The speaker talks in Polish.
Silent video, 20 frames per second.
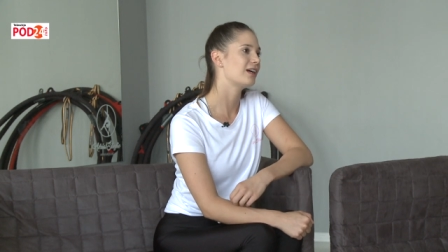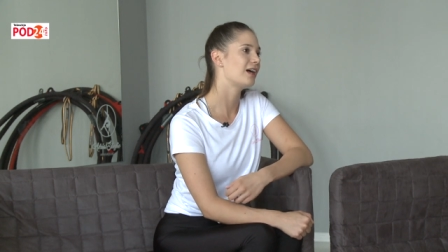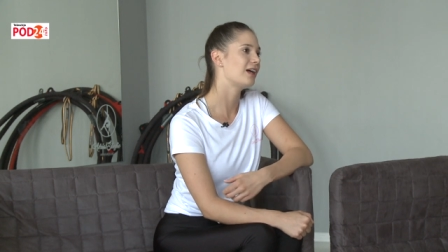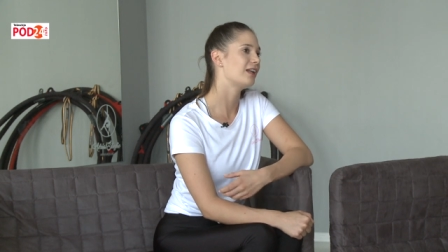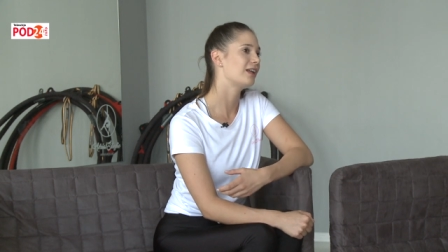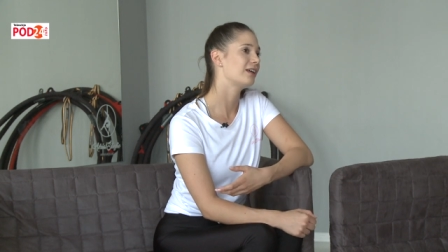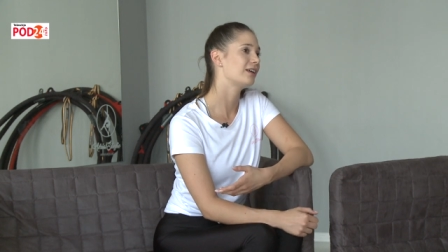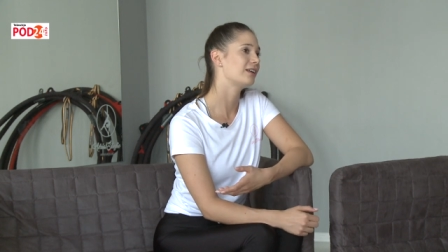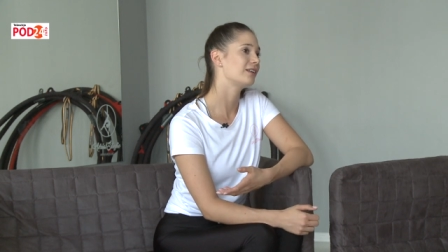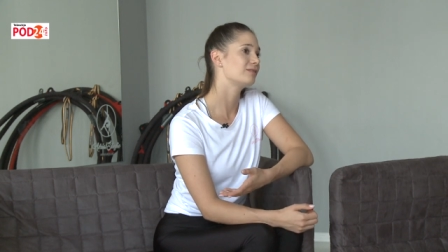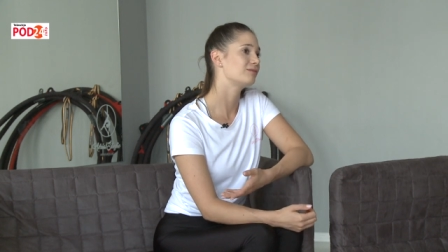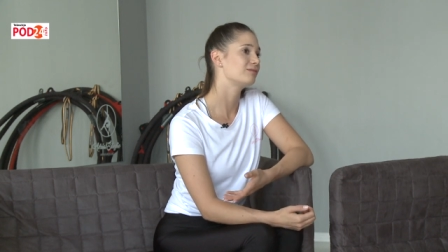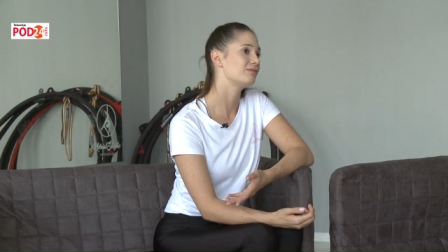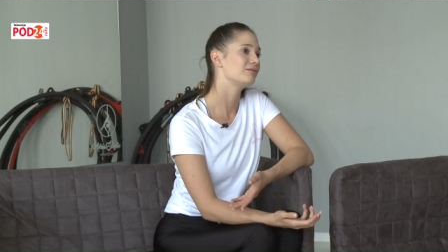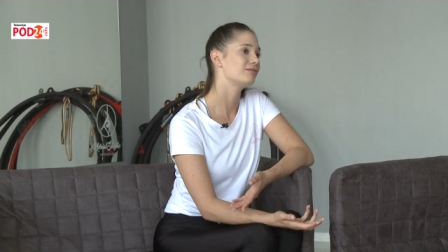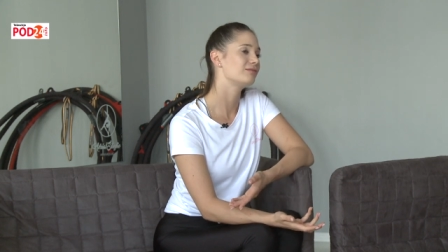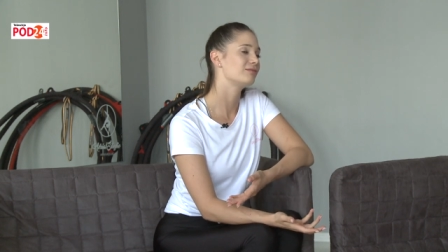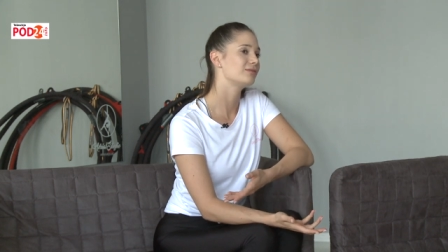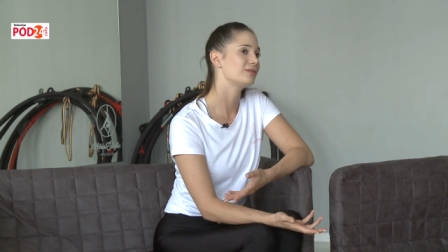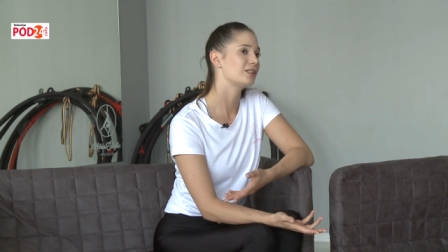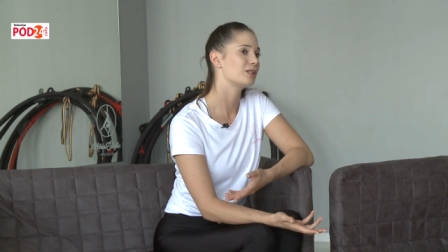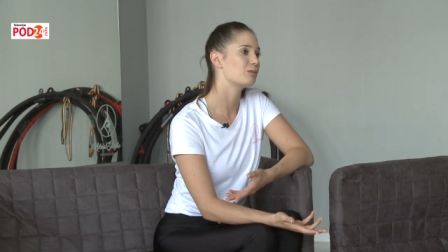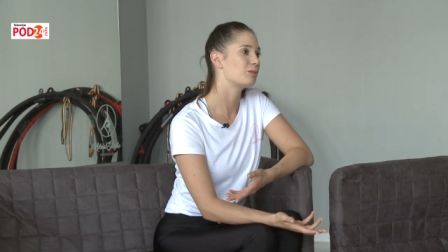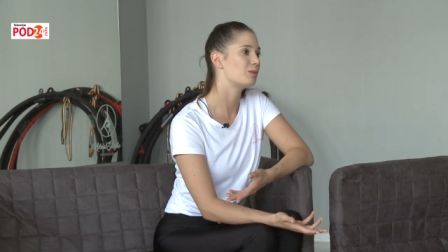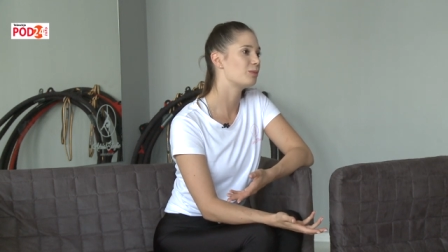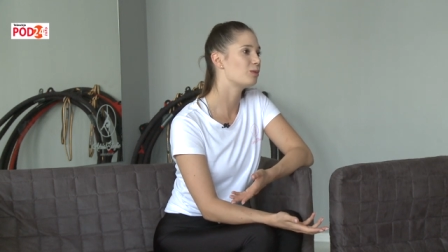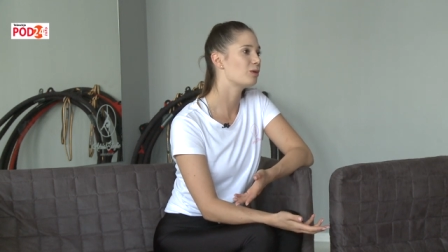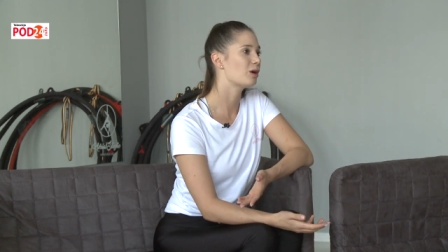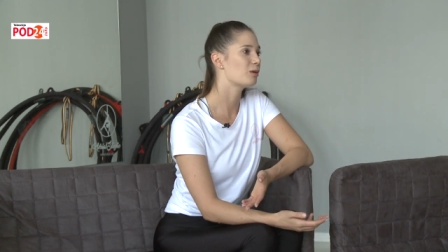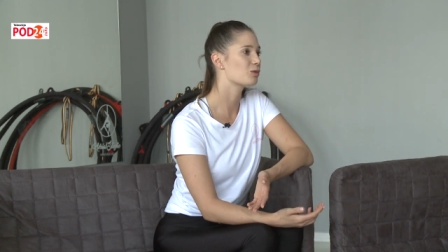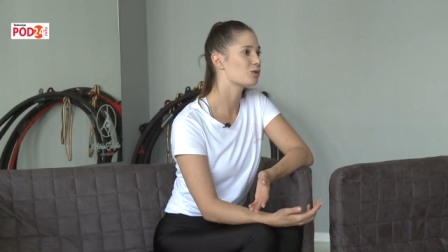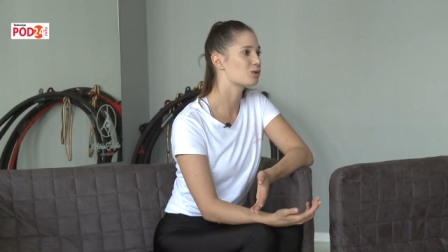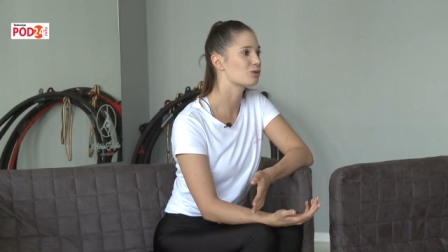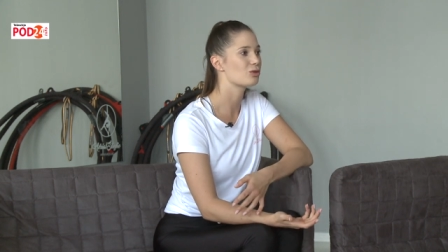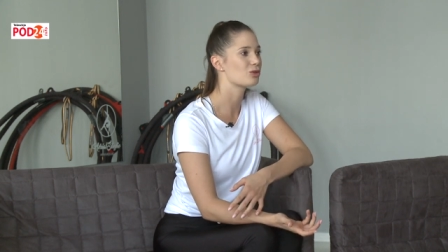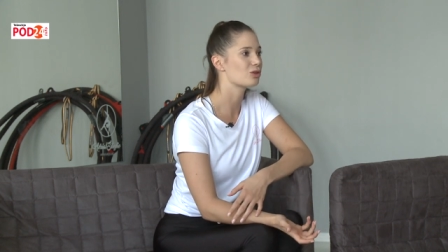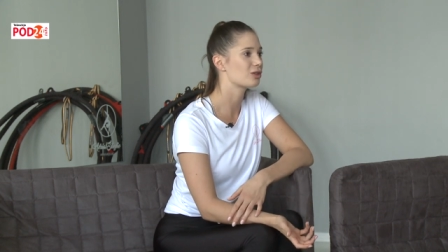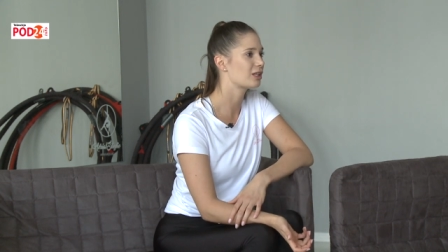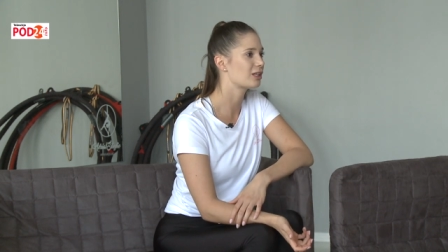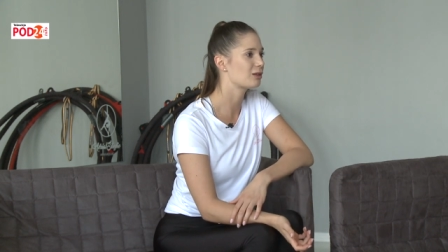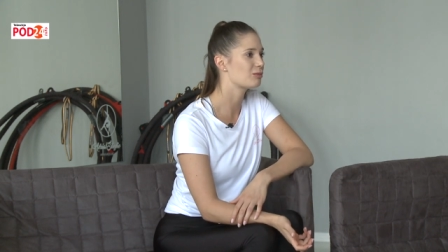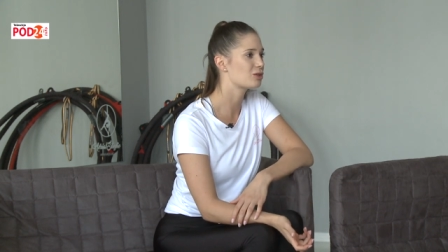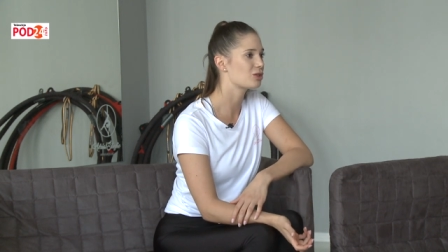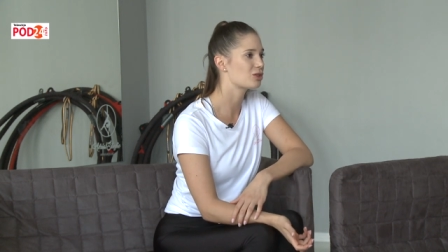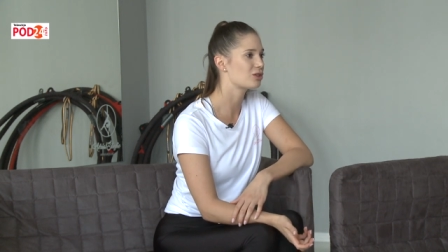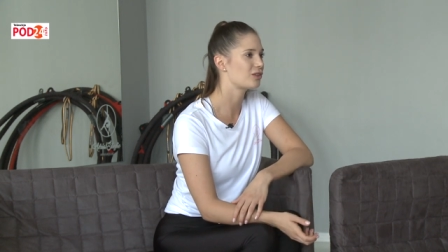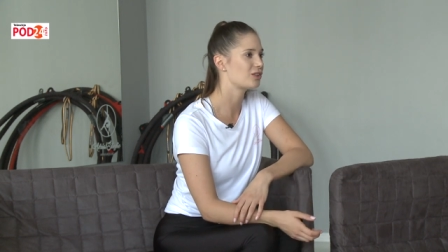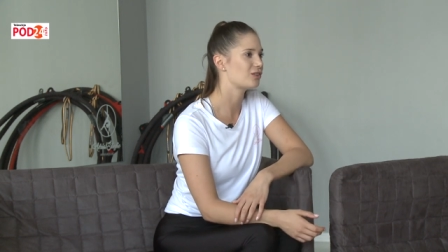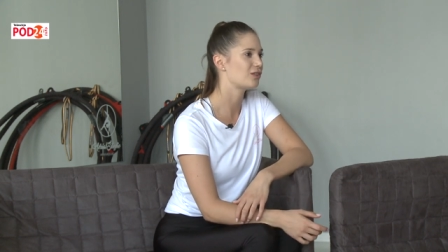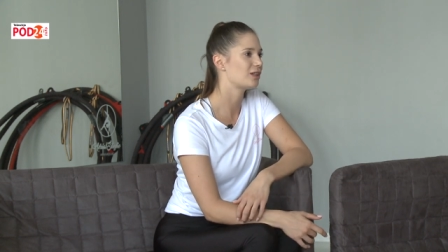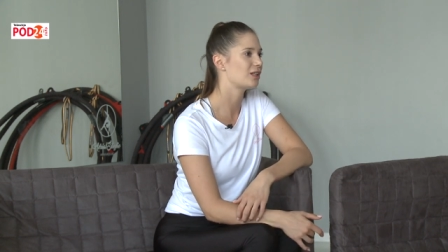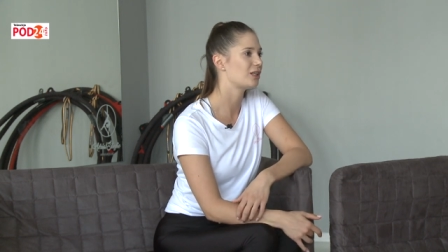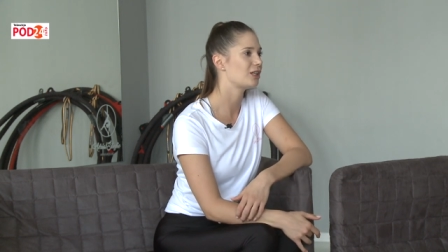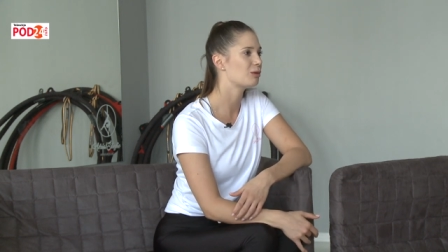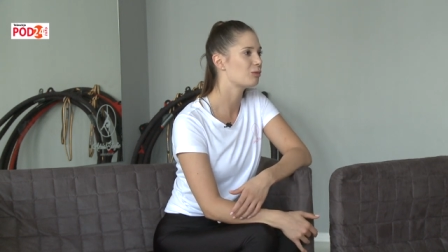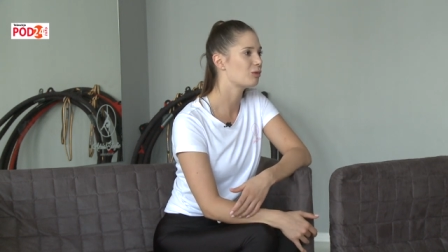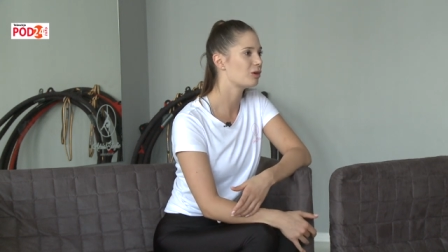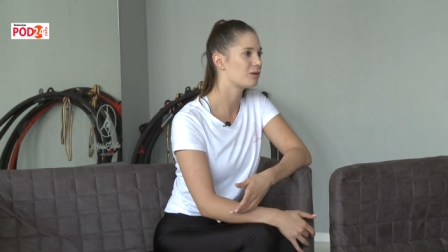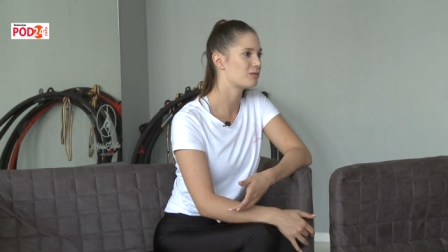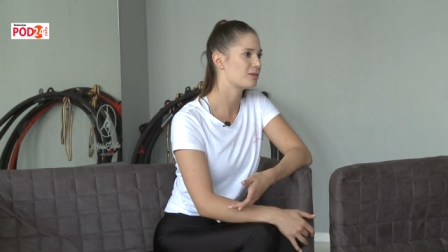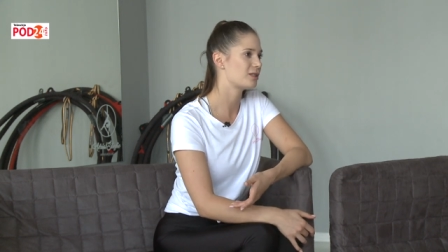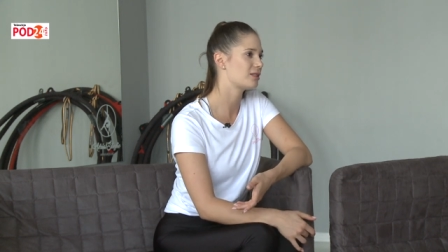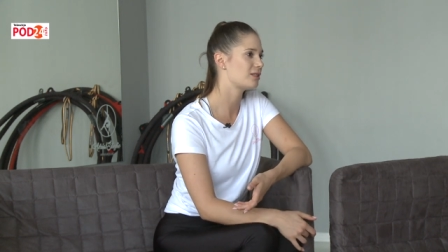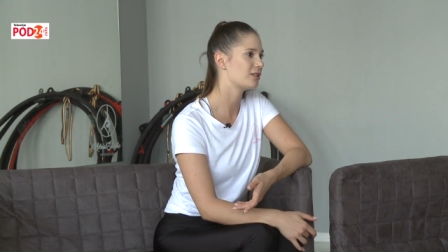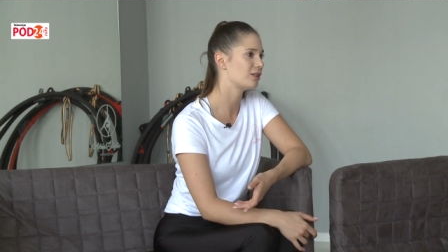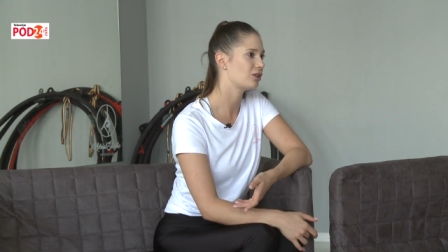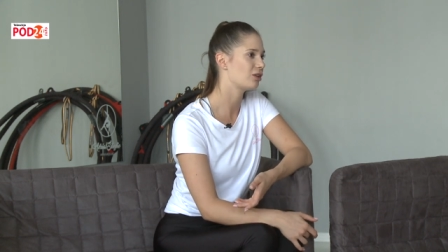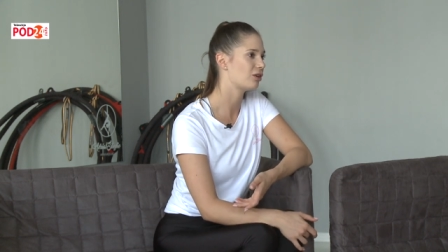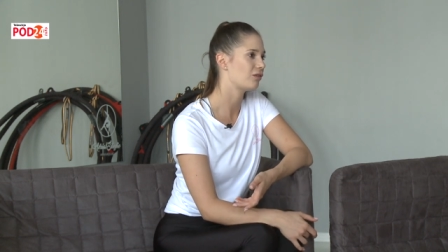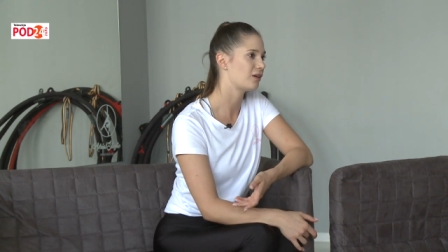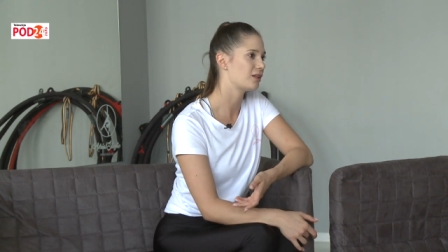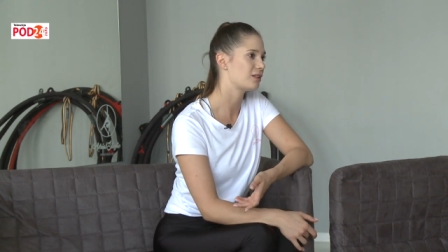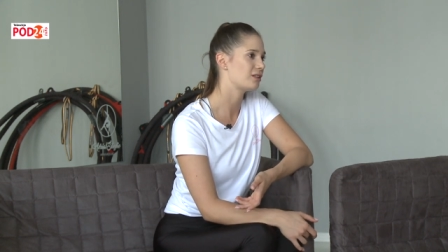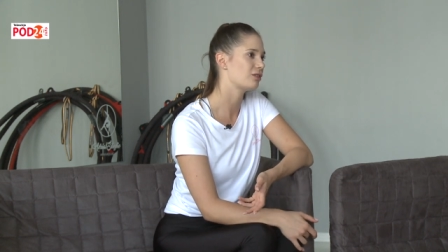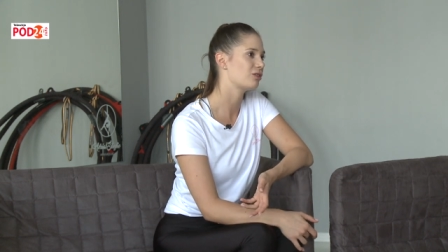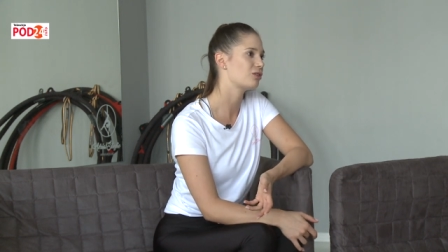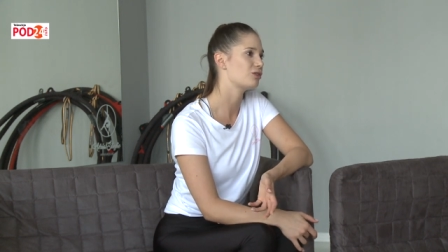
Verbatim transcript: ale jakby byłam już zgłoszona na Mistrzostwa Świata i nie mogłam zrezygnować.